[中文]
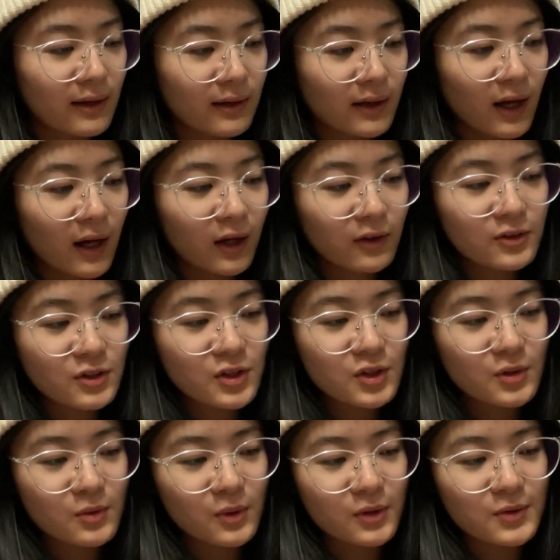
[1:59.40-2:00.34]
然后这
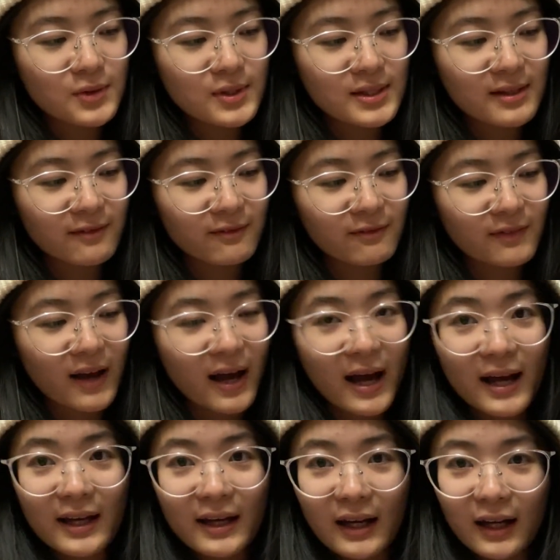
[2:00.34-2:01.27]
是我最近
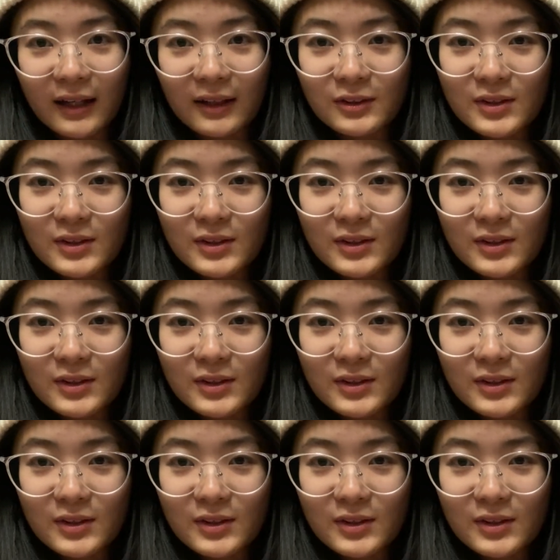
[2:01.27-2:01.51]
发呃